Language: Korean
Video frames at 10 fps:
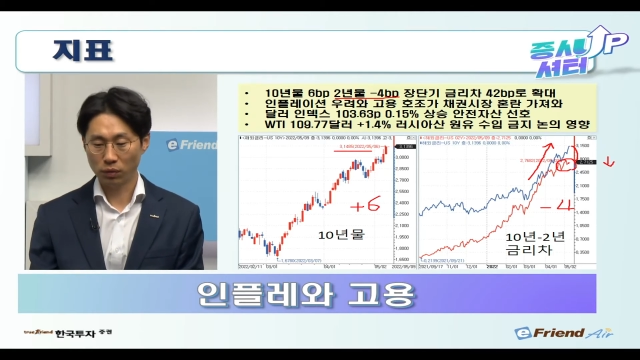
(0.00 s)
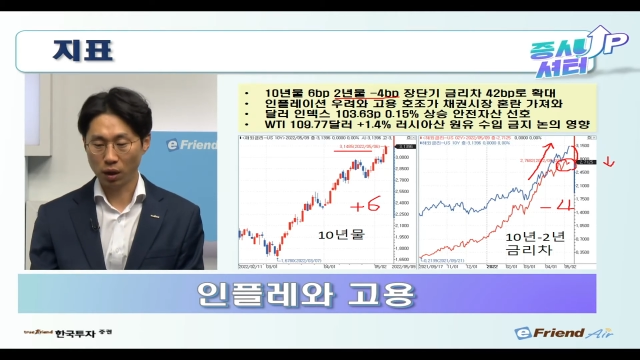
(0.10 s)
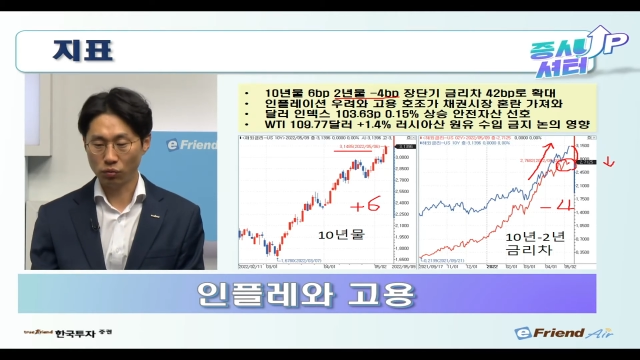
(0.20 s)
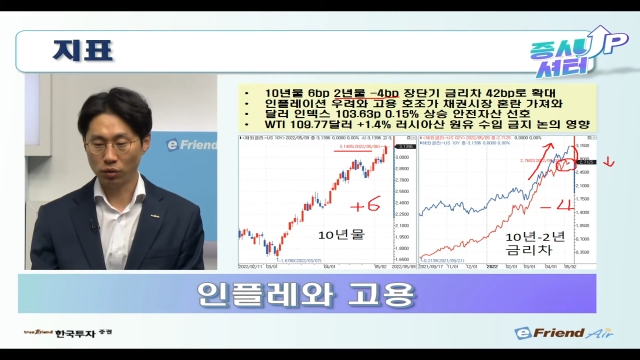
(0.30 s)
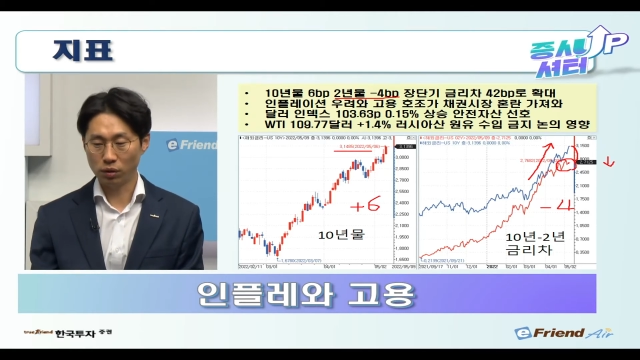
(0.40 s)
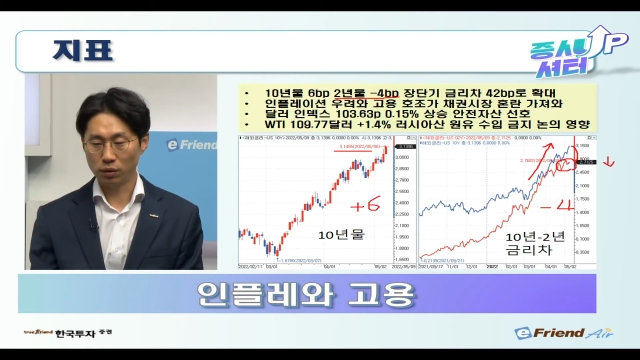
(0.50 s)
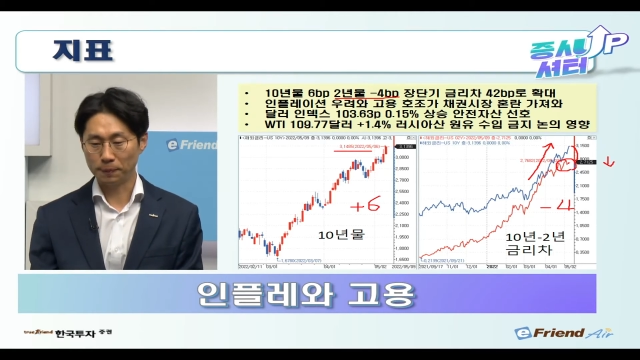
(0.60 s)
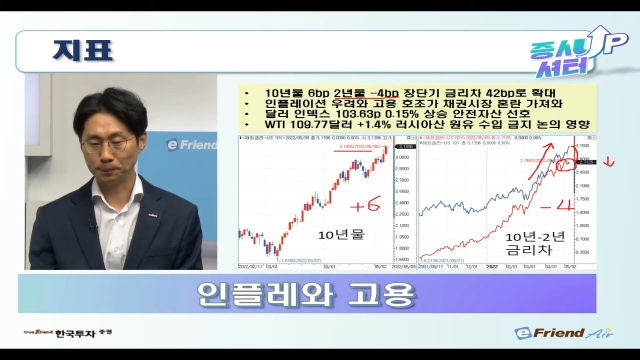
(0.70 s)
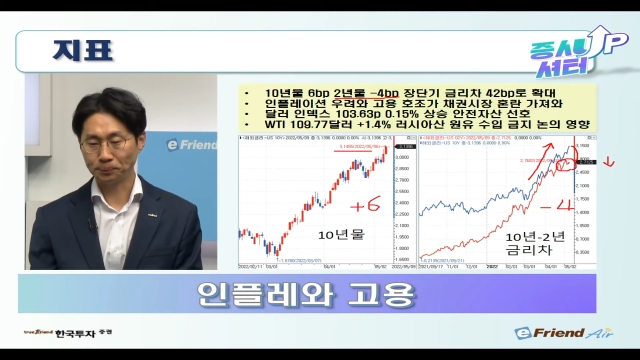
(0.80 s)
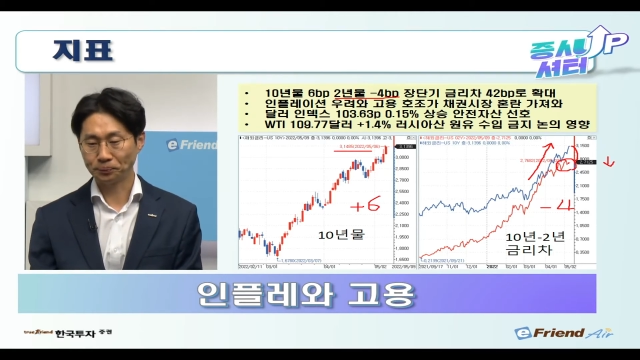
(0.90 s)
되고 있는
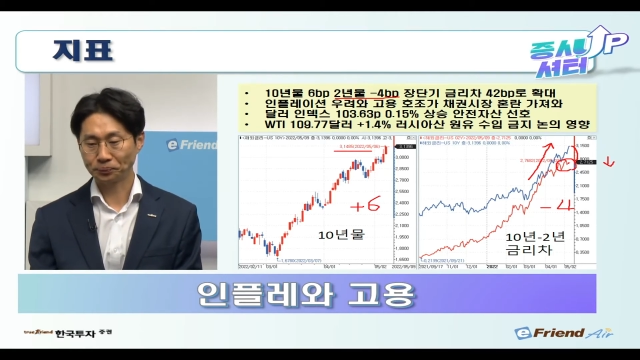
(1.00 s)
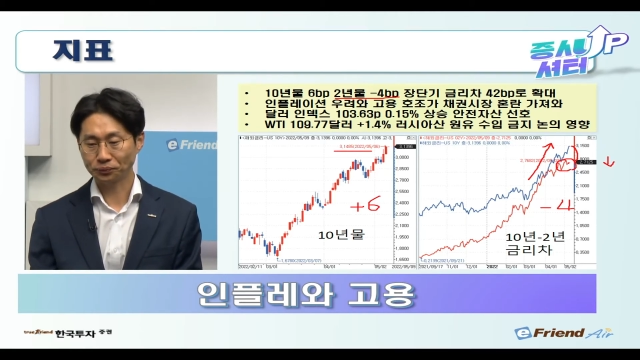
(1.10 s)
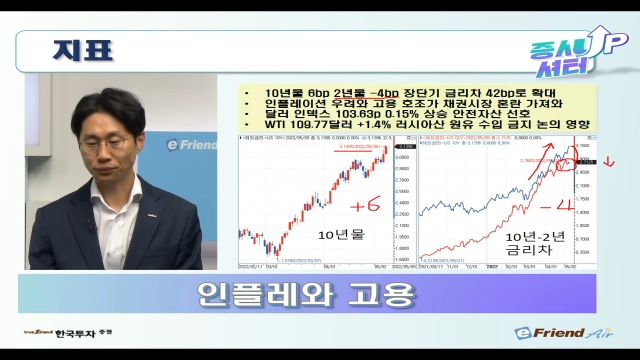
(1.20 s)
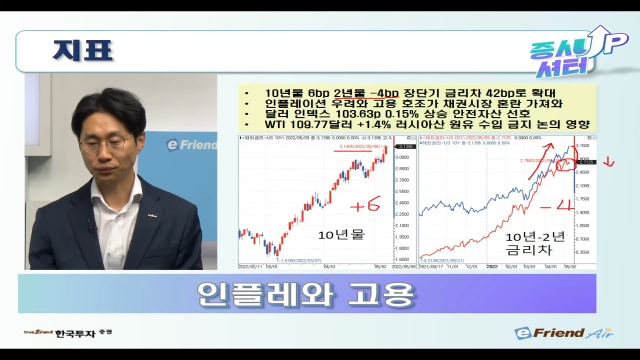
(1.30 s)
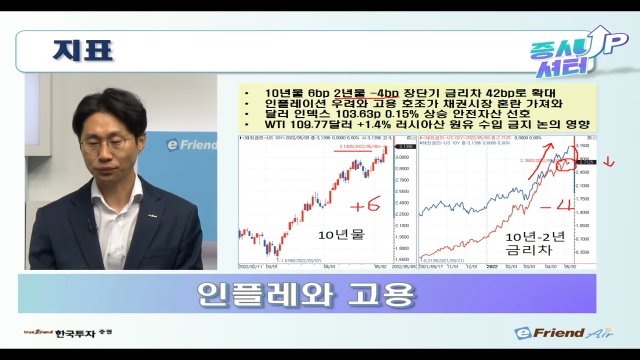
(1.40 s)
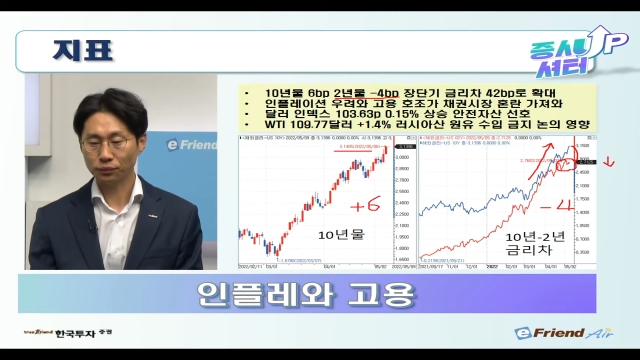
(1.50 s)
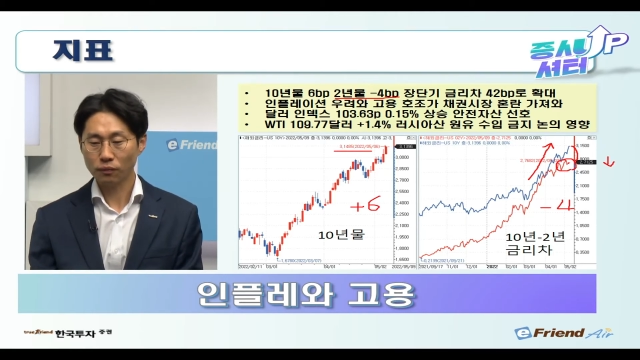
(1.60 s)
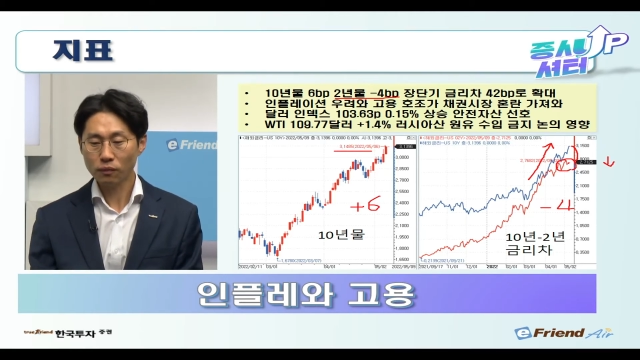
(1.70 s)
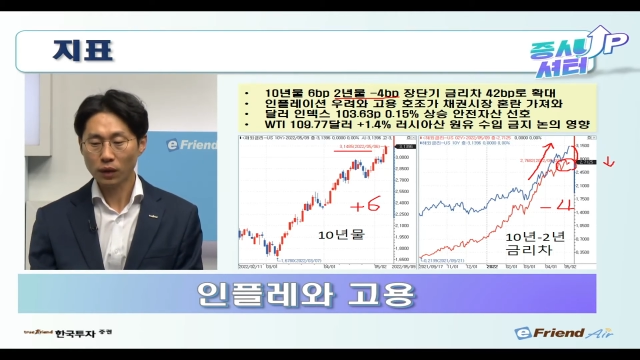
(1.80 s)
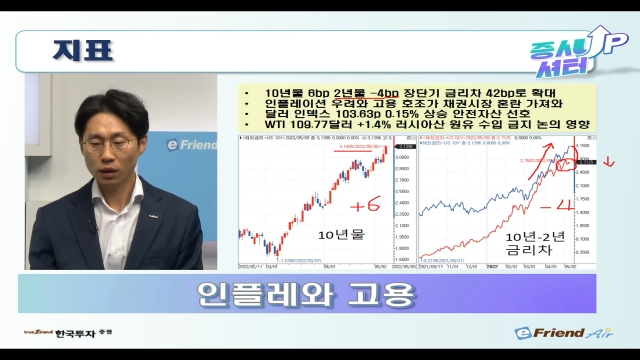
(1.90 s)

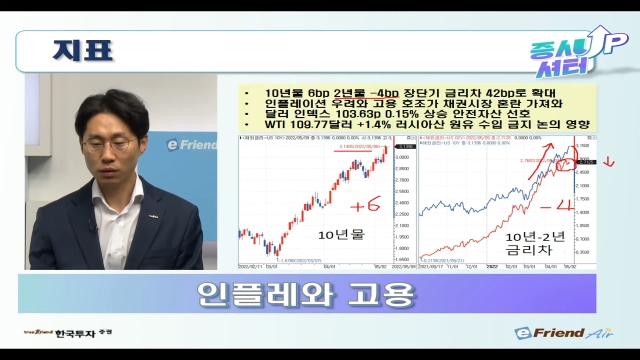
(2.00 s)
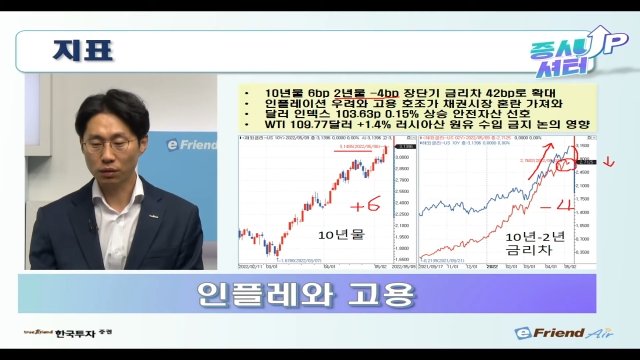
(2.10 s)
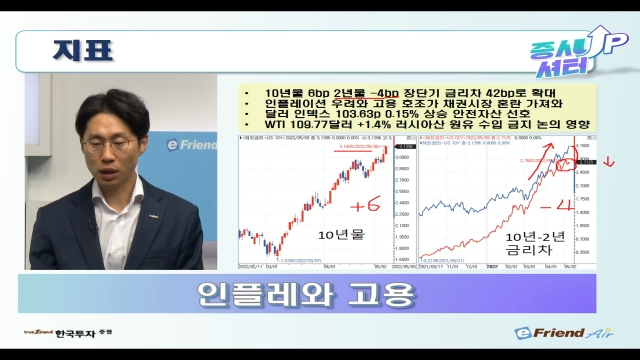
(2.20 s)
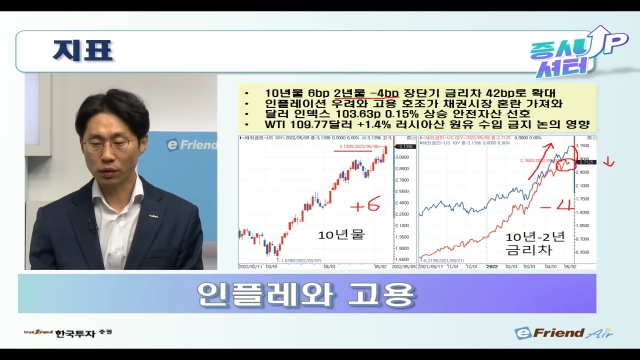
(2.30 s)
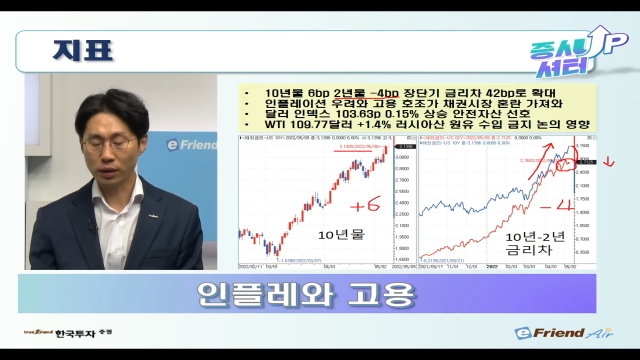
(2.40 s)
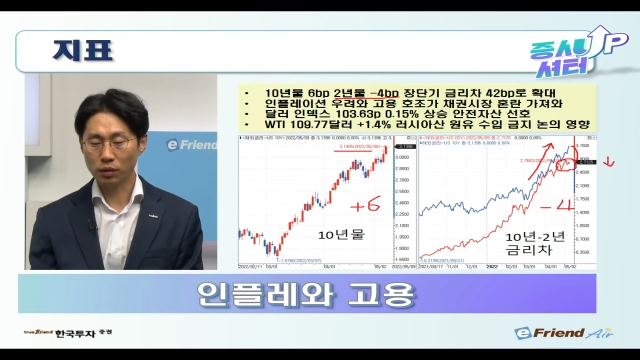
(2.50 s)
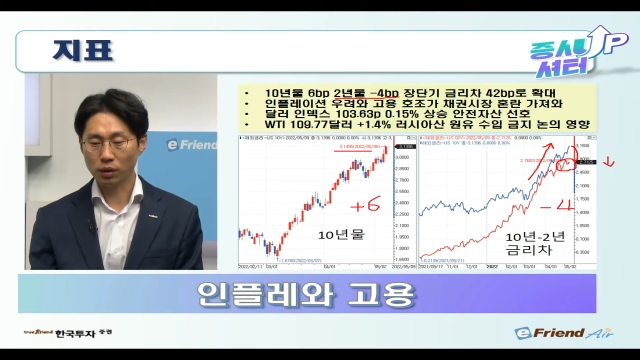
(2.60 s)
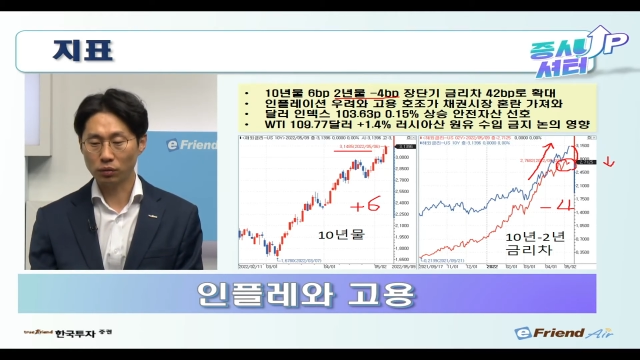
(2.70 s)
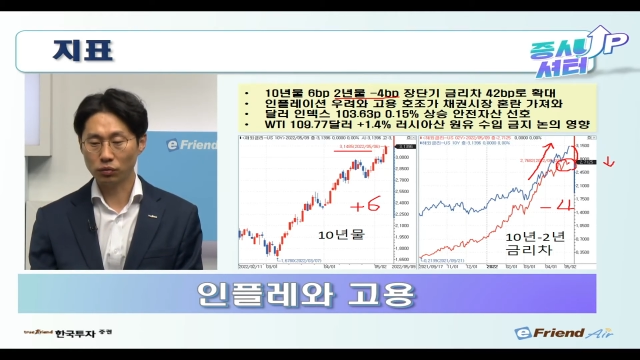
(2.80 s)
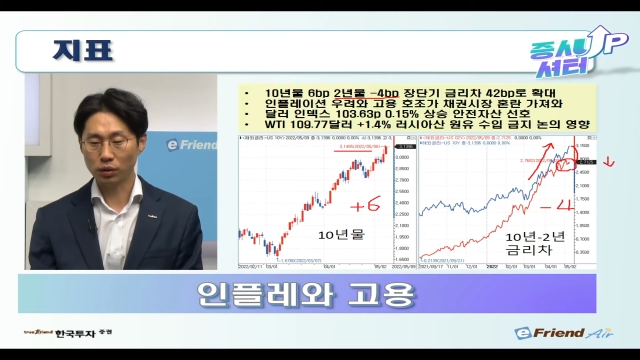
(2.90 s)
그런 상황인 것
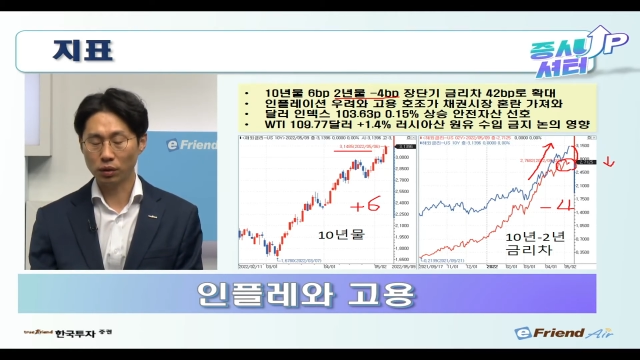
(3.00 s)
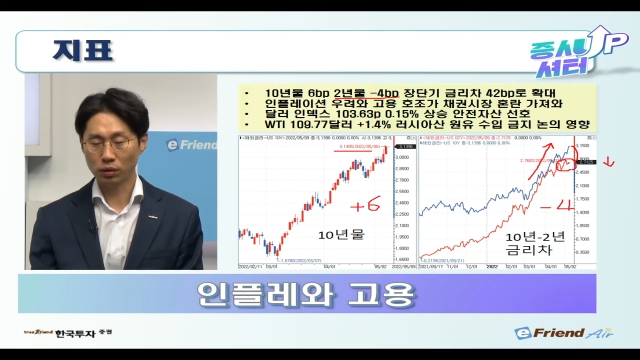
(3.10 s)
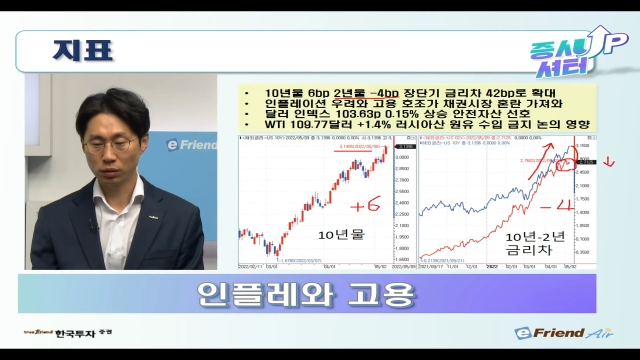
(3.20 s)
같고요.